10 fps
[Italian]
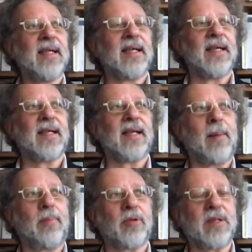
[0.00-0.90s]
eh,
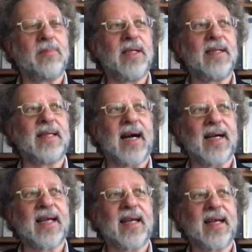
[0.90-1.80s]
la
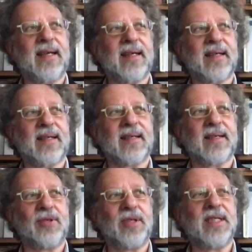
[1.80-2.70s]
possibilità che
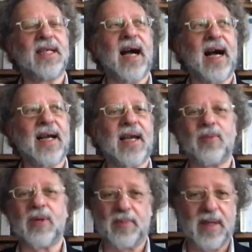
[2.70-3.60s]
eh, ci sia anche
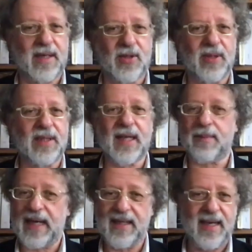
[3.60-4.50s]
una spiegazione
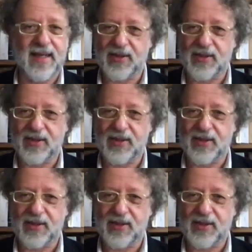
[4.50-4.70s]
intermedia,